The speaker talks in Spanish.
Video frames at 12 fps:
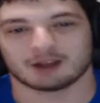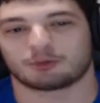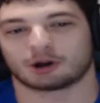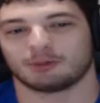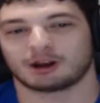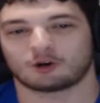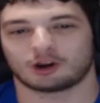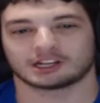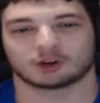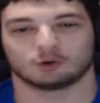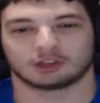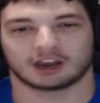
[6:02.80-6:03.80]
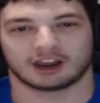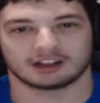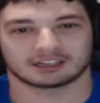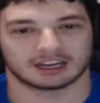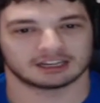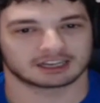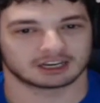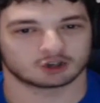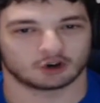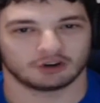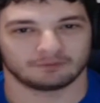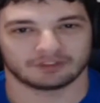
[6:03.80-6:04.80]
y el problema con las secundarias es que
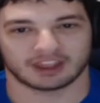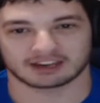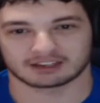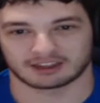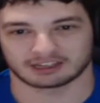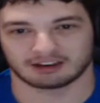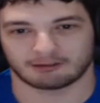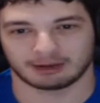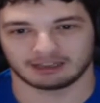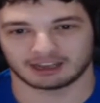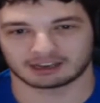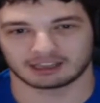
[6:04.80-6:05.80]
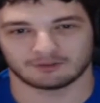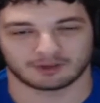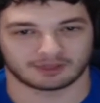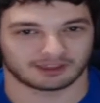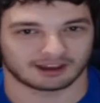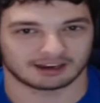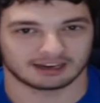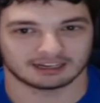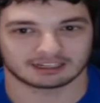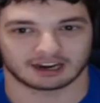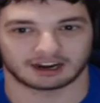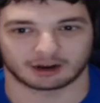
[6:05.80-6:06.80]
son excesivamente
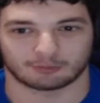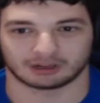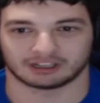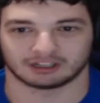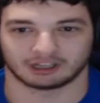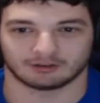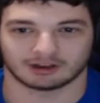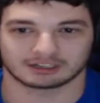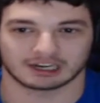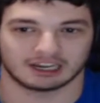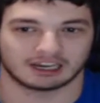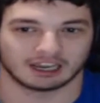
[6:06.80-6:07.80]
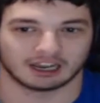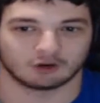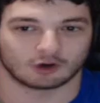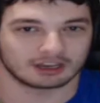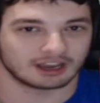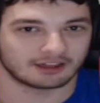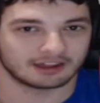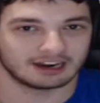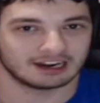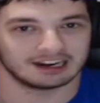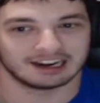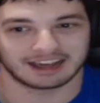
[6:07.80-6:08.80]
artificiales, repetitivas y que no
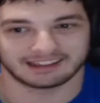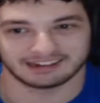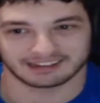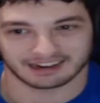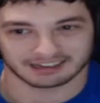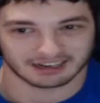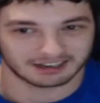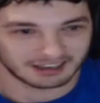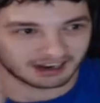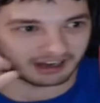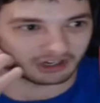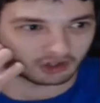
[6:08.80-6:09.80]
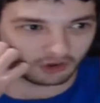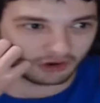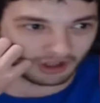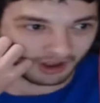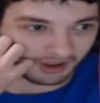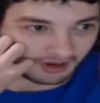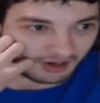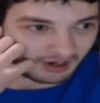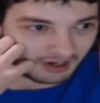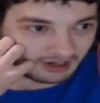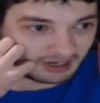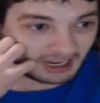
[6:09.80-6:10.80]
añaden nada interesante a la historia
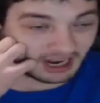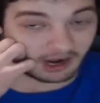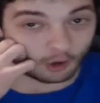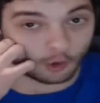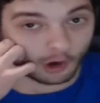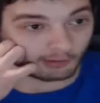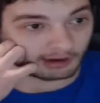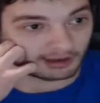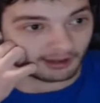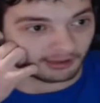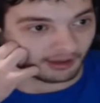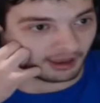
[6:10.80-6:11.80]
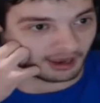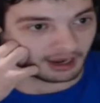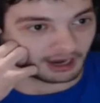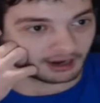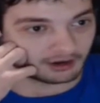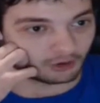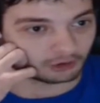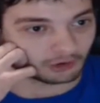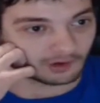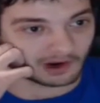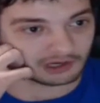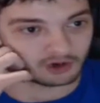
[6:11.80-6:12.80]
ni a la jugabilidad. en
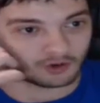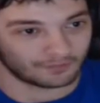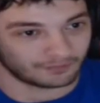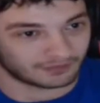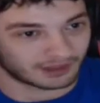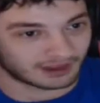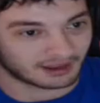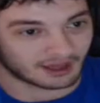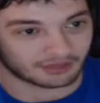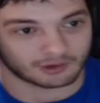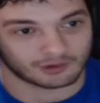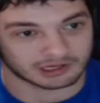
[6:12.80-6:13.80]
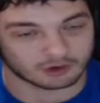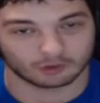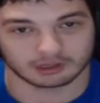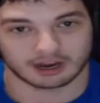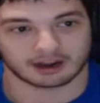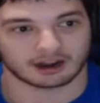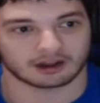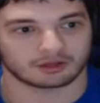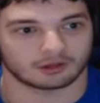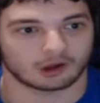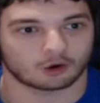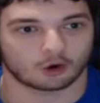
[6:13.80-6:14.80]
otro caso, de hacer una secundaria
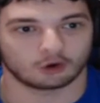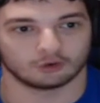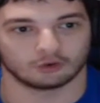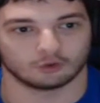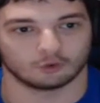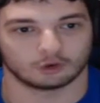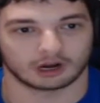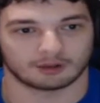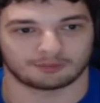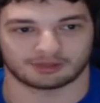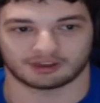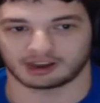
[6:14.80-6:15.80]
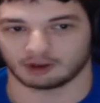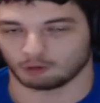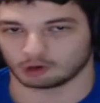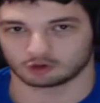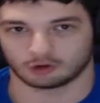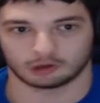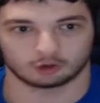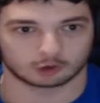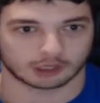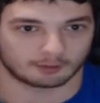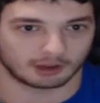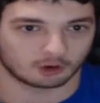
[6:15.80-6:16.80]
relacionada con un NPC que no es uno de
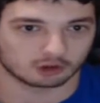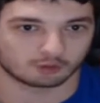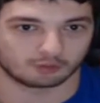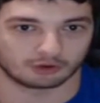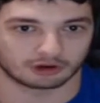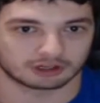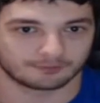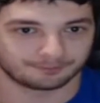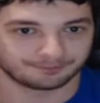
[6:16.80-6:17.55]
tus amigos, pues